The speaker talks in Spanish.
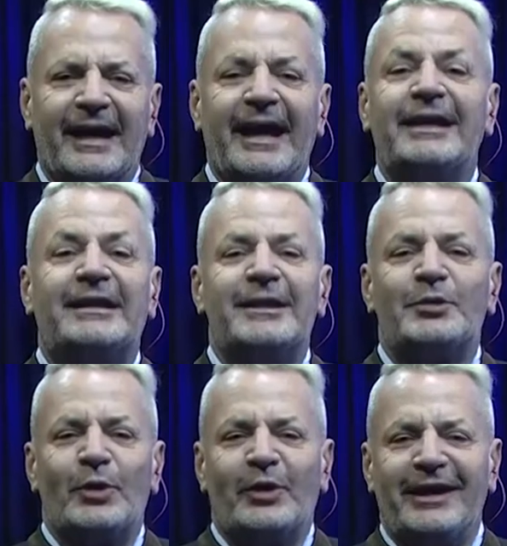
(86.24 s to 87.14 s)
El
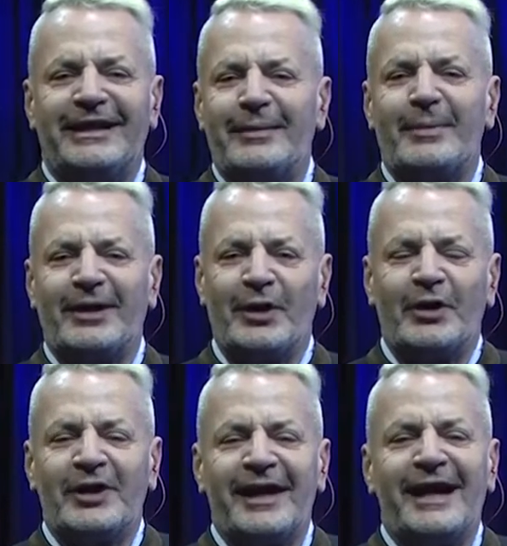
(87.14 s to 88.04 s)
título del tema de
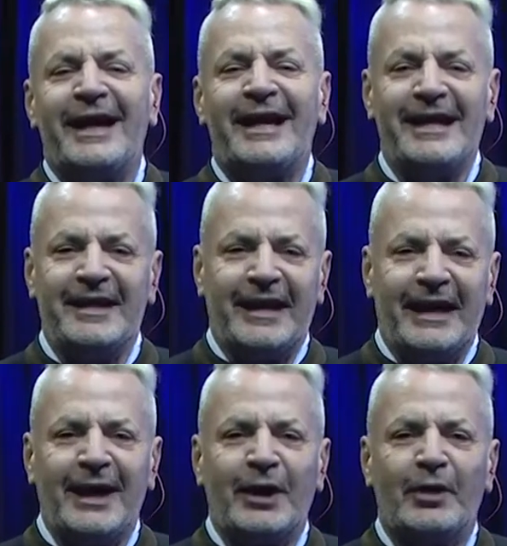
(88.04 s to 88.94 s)
hoy es
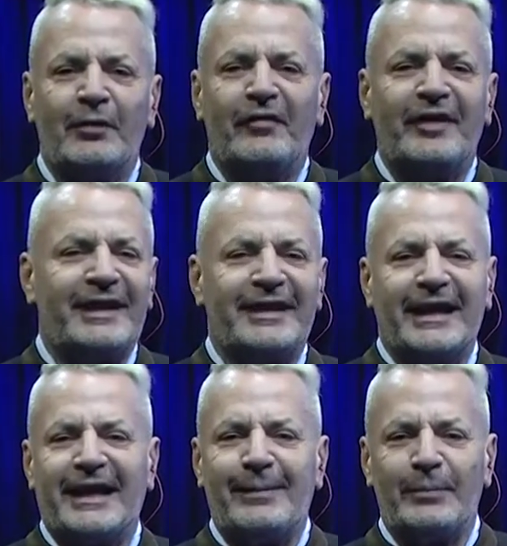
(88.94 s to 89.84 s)
Liderazgo frente
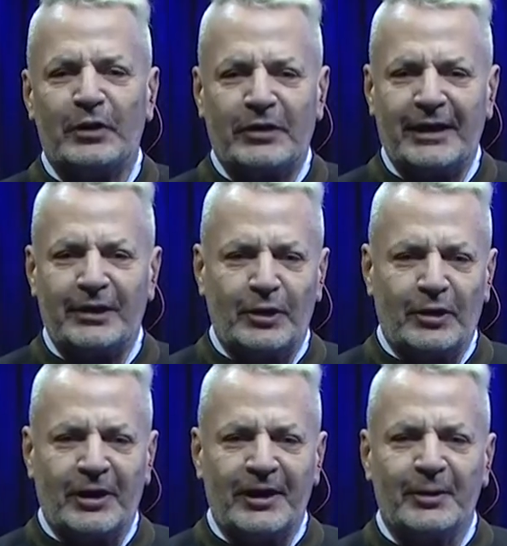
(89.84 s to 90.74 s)
al cambio
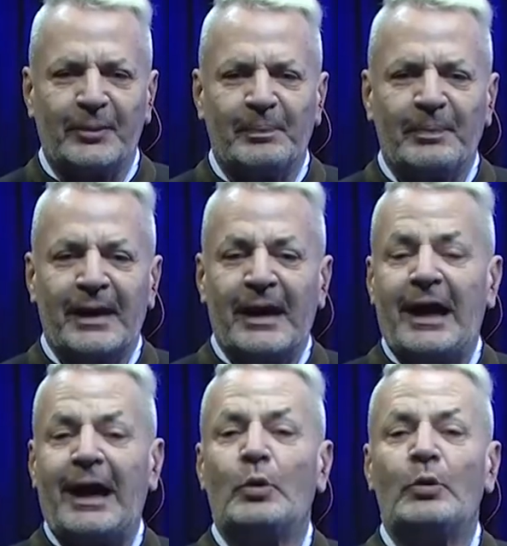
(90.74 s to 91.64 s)
tecnológico.
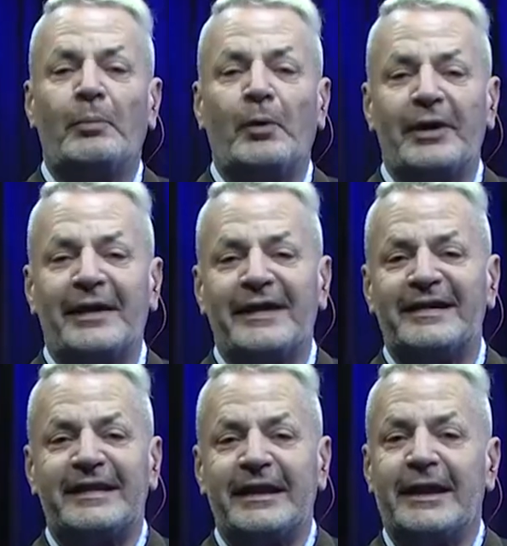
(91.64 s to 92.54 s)
Algunos podrán
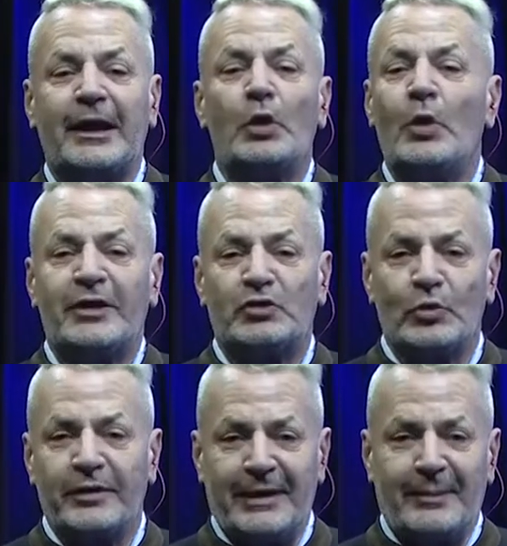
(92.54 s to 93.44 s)
decir que no es
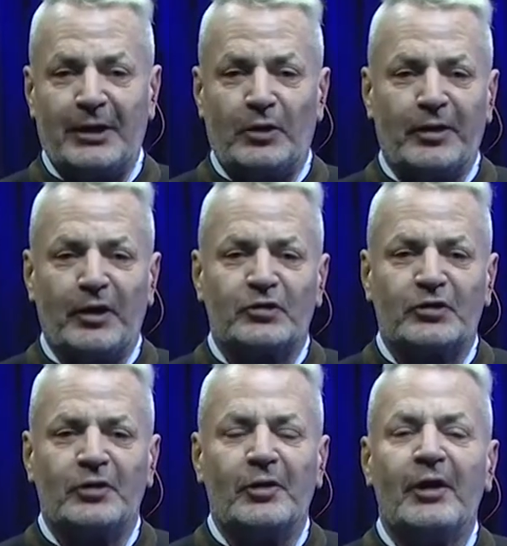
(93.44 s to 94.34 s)
un tema
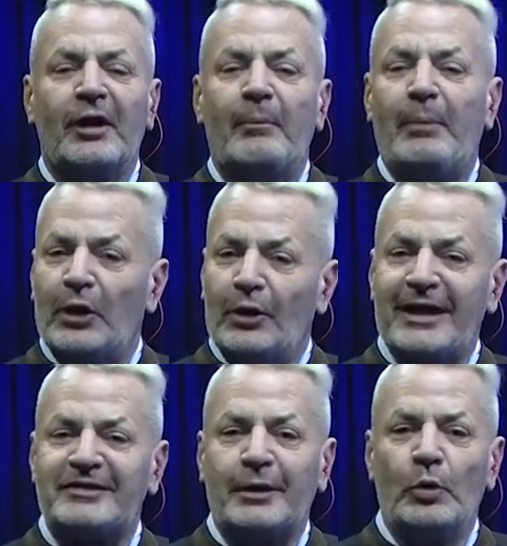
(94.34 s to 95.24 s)
novedoso, pero le
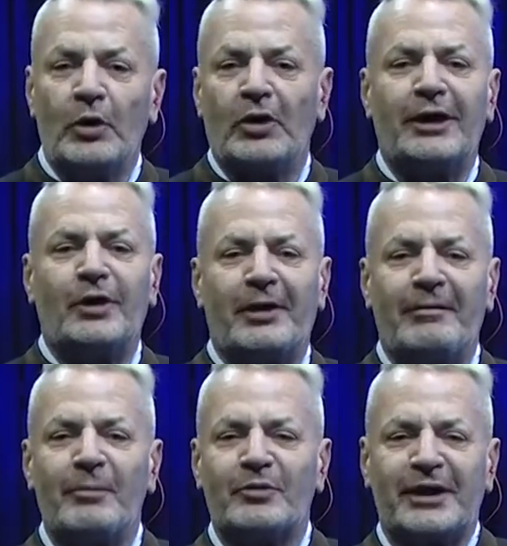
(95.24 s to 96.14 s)
aseguro que lo que
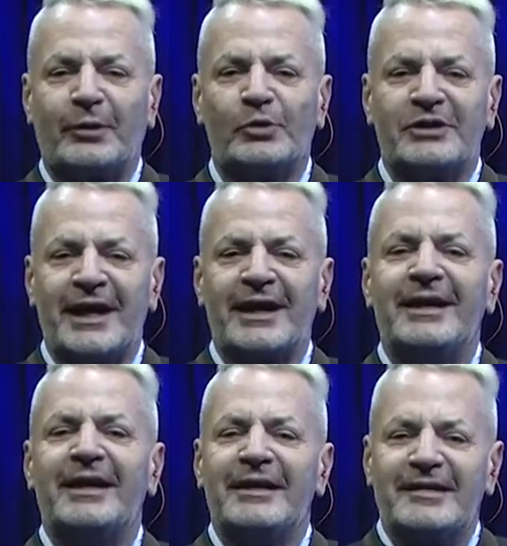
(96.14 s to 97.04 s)
vamos a
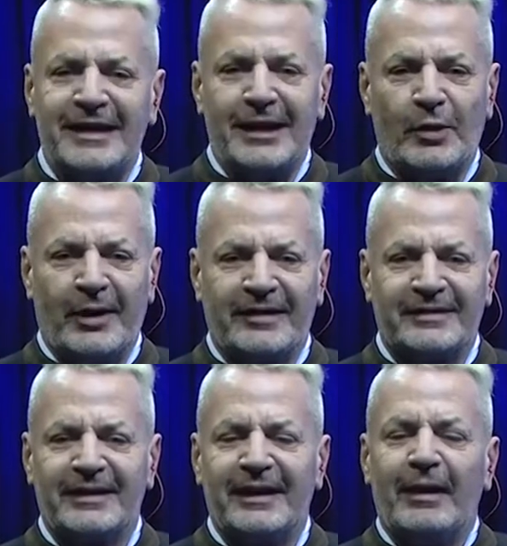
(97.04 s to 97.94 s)
escuchar sí lo
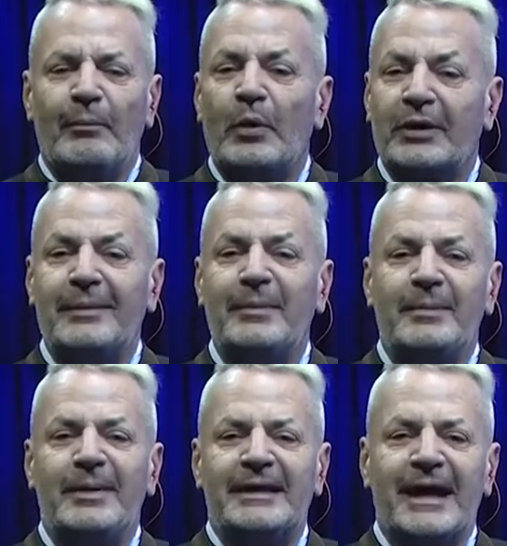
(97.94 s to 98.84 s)
es, porque mi
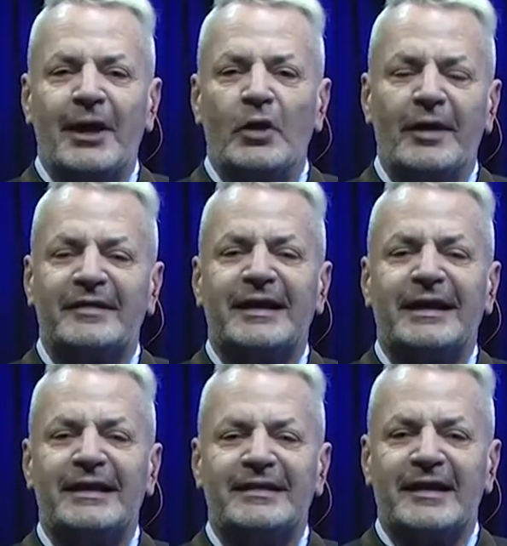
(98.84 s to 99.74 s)
invitado es
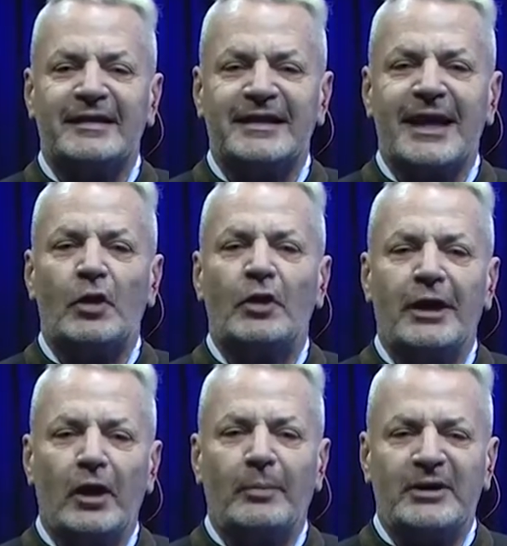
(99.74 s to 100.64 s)
el licenciado
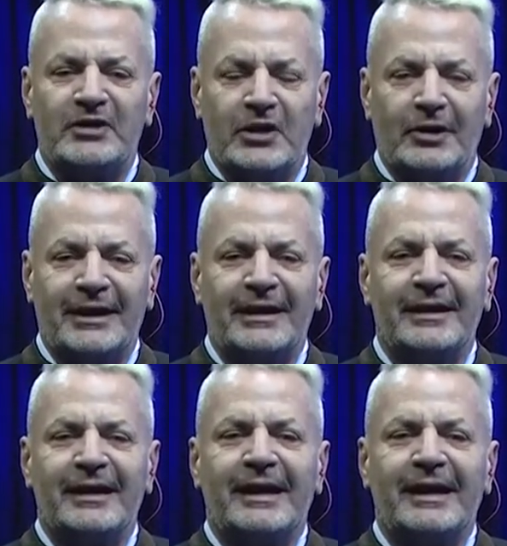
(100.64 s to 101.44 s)
Leo Piccioli,